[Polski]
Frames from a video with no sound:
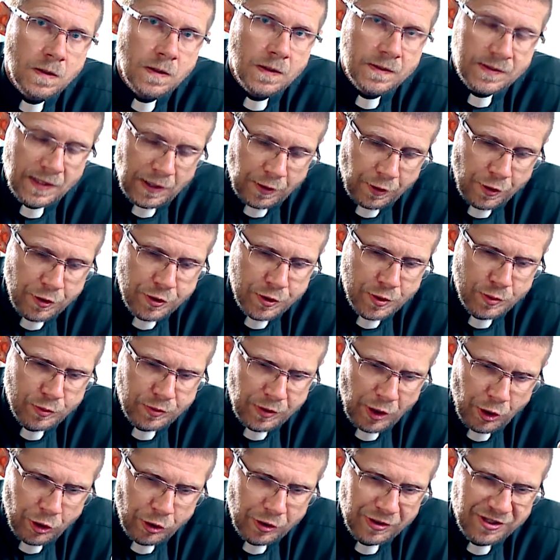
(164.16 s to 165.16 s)
Zakończył
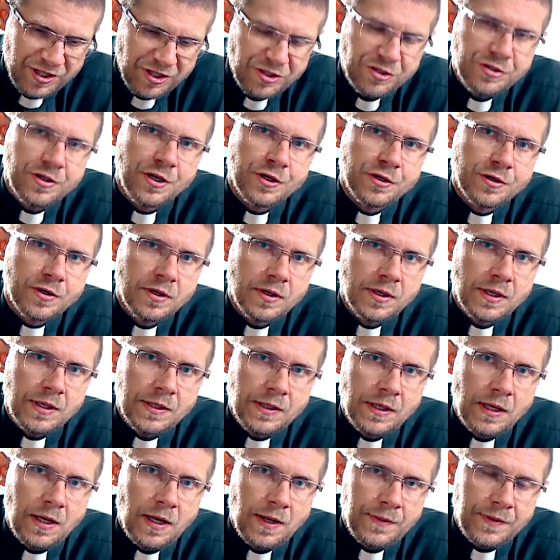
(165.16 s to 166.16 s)
teoretyczne
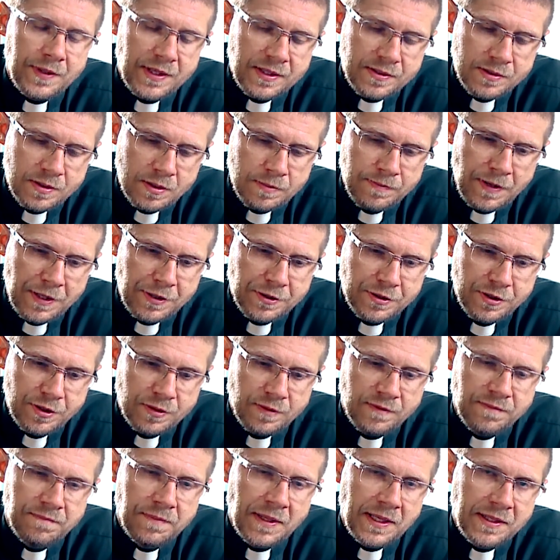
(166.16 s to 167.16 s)
szkolenia, a teraz zobaczcie
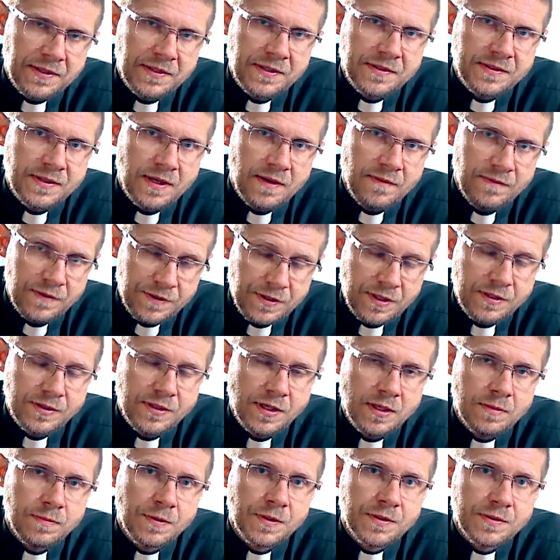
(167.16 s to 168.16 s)
to w praktyce. Wiecie,
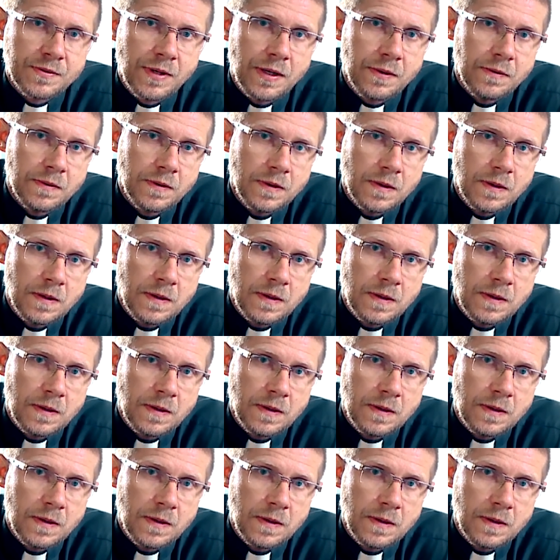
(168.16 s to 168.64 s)
gdzie ich posłał?